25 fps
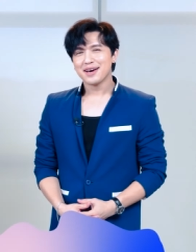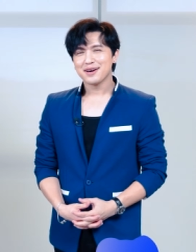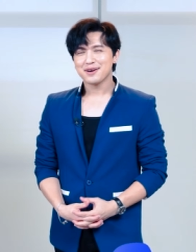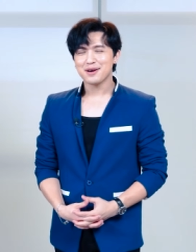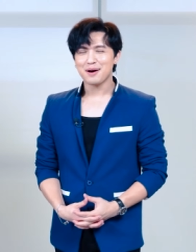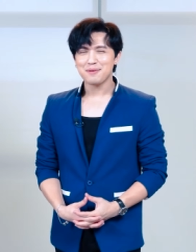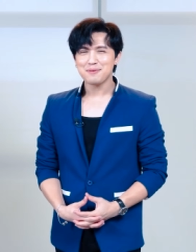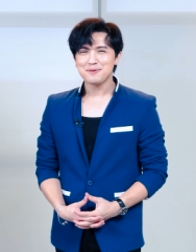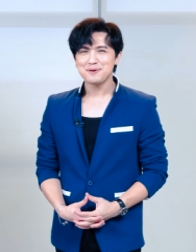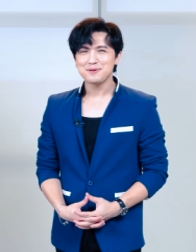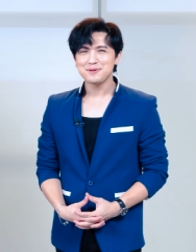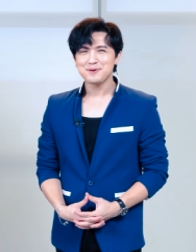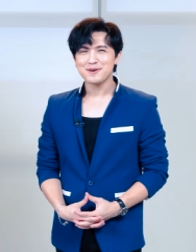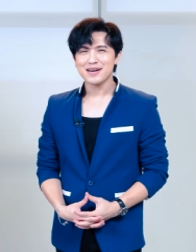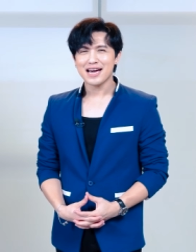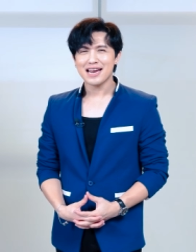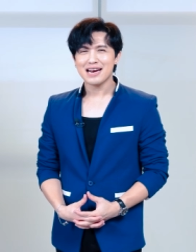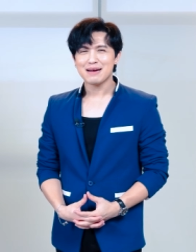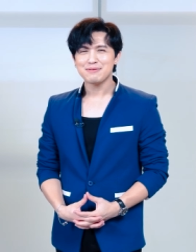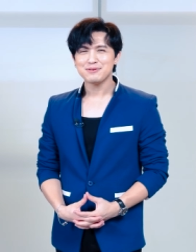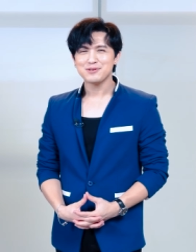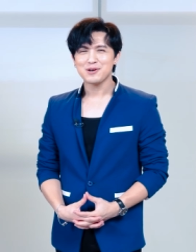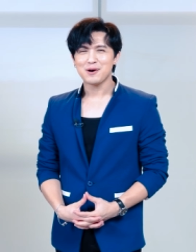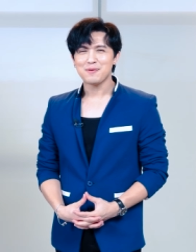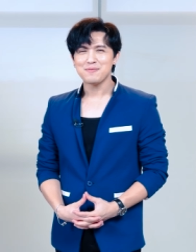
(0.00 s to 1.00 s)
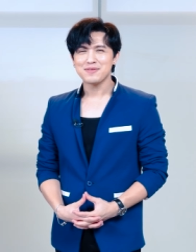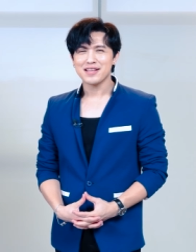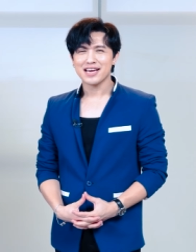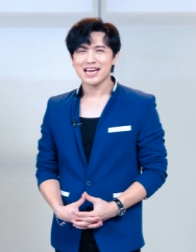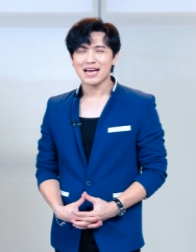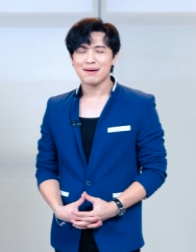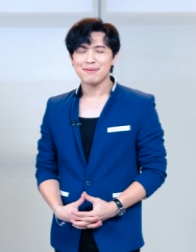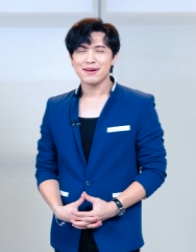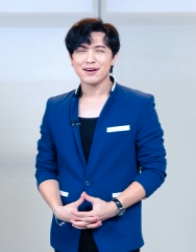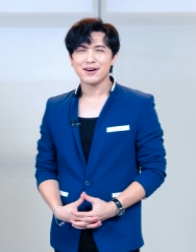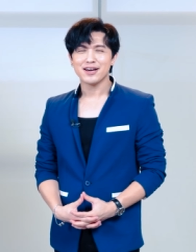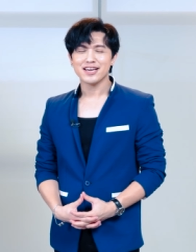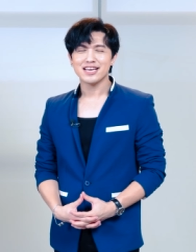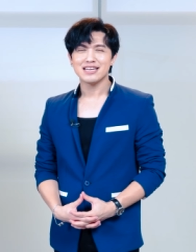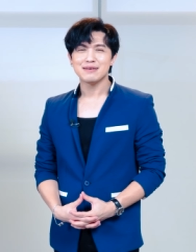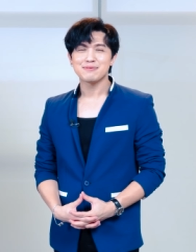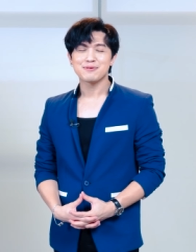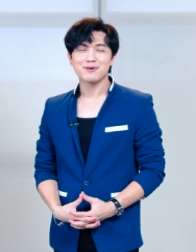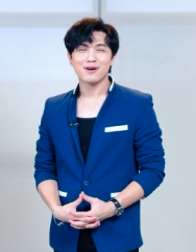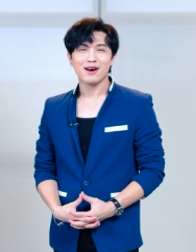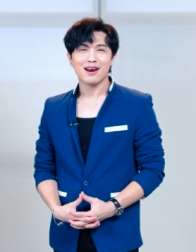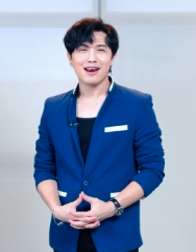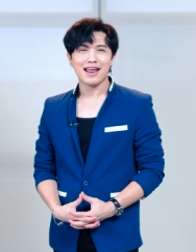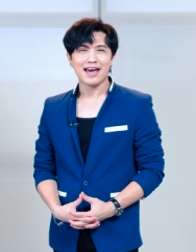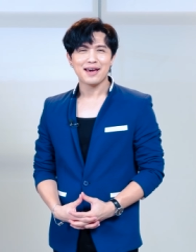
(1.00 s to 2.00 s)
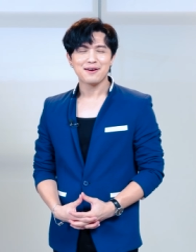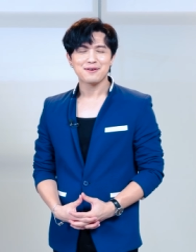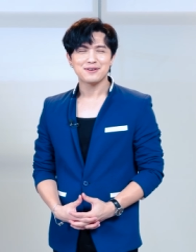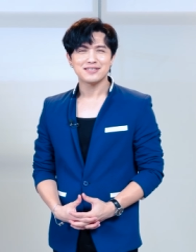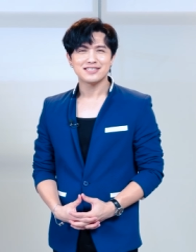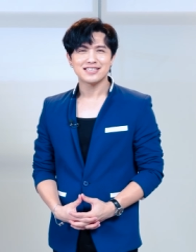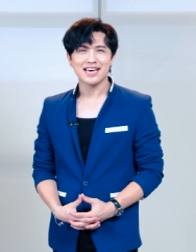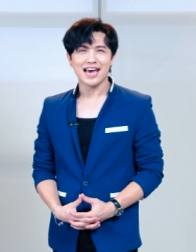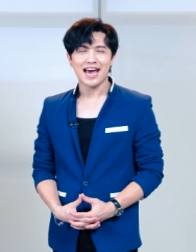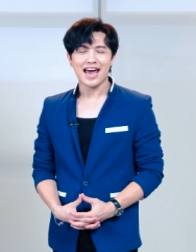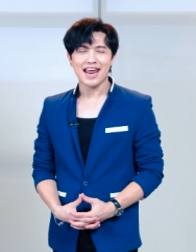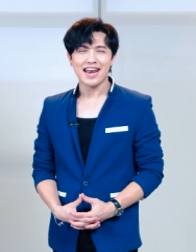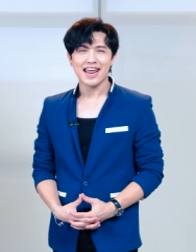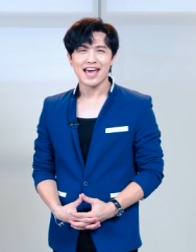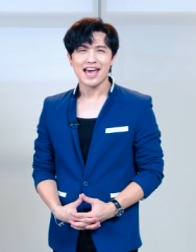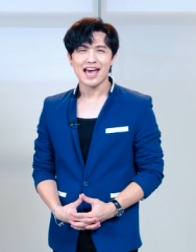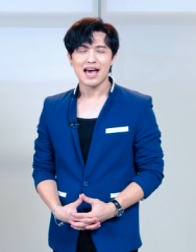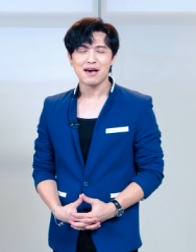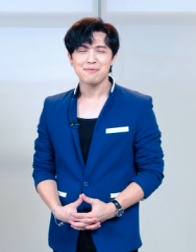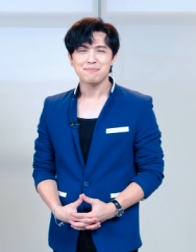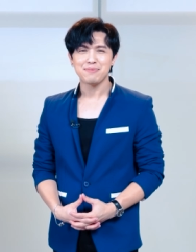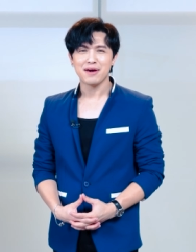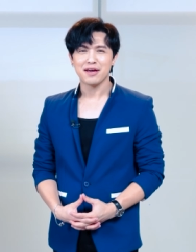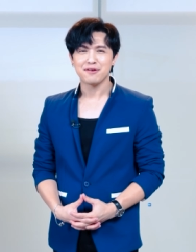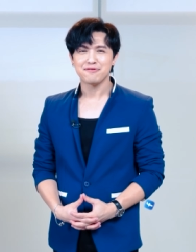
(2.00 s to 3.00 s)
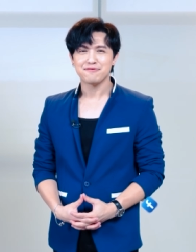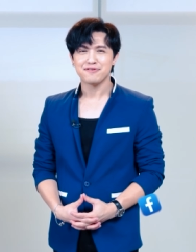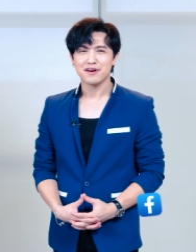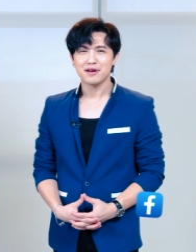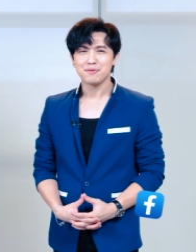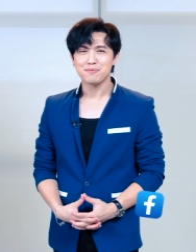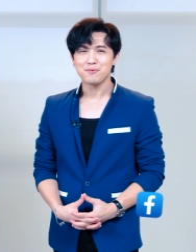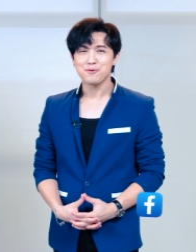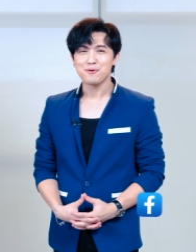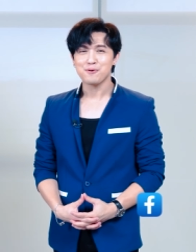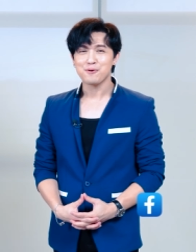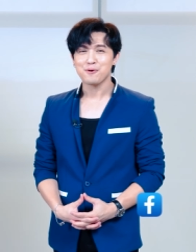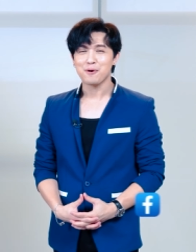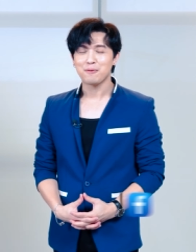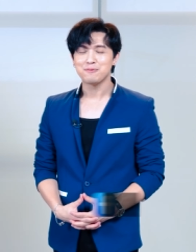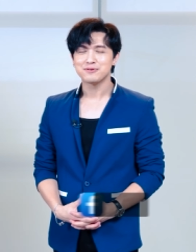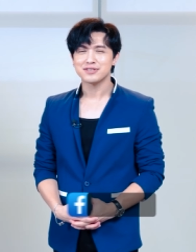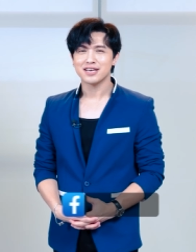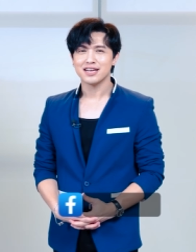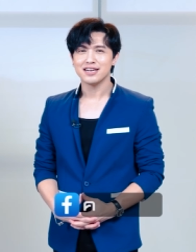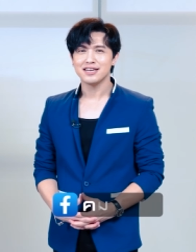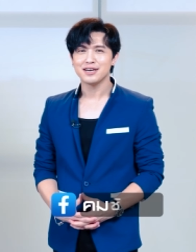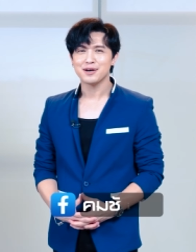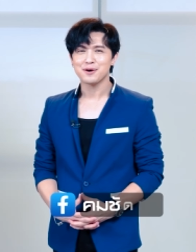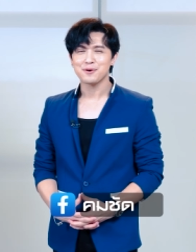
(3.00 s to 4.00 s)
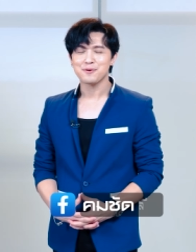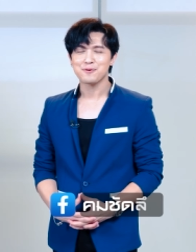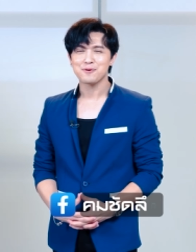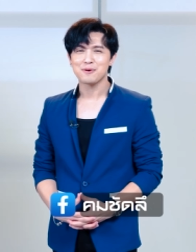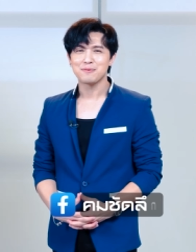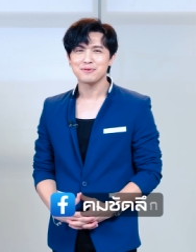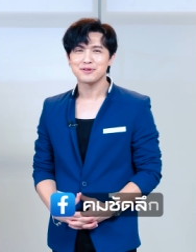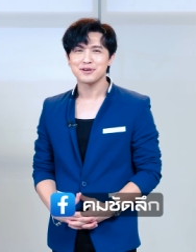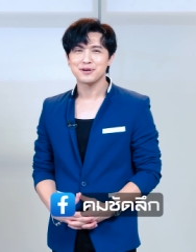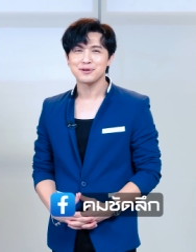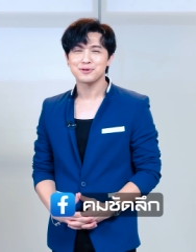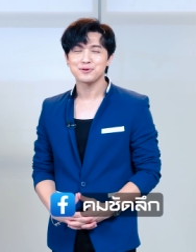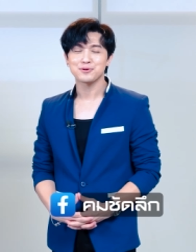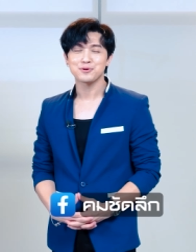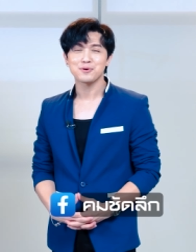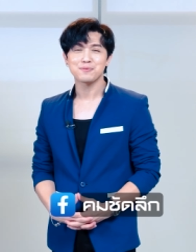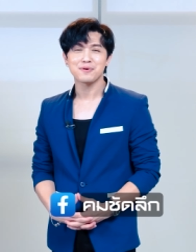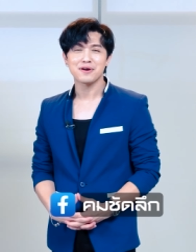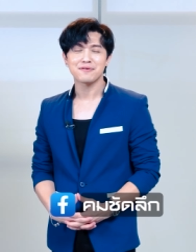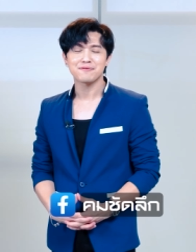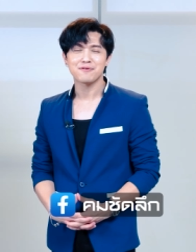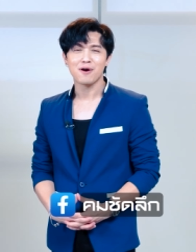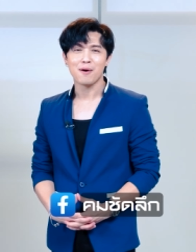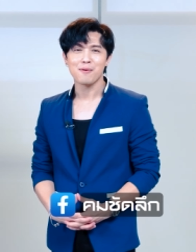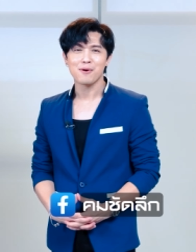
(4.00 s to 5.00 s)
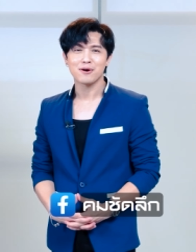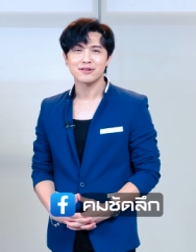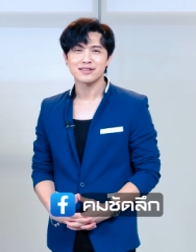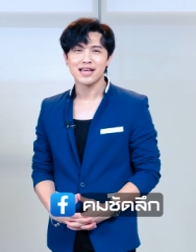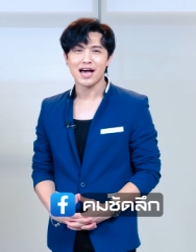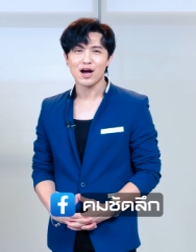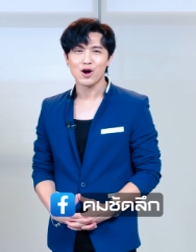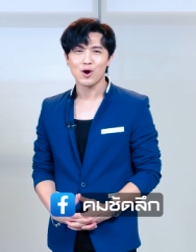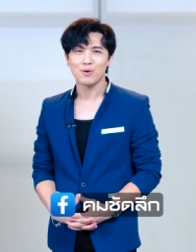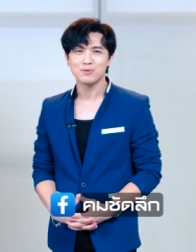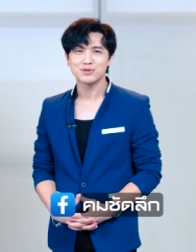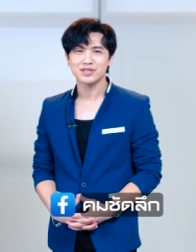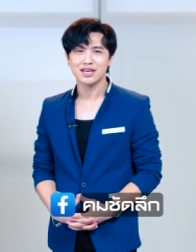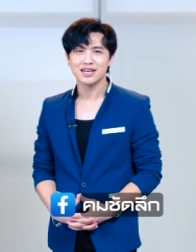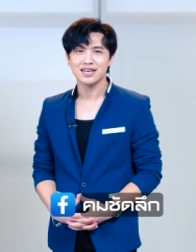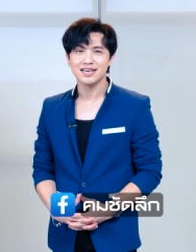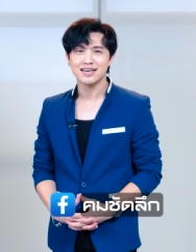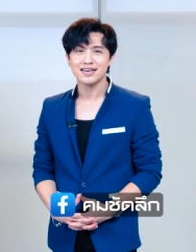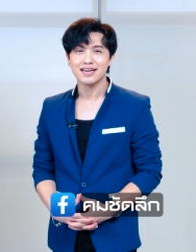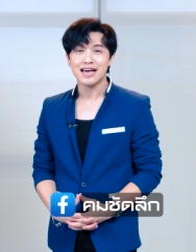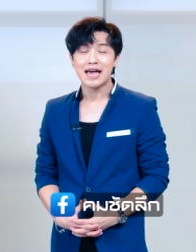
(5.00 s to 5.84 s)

ขอบคุณทุกการรับชมนะครับ แล้วก็อย่าลืมกดไลค์ กดแชร์นะฮะ เพจ Facebook คมชลึก รวมถึงทุกๆแพลตฟอร์มของทางคมชลึก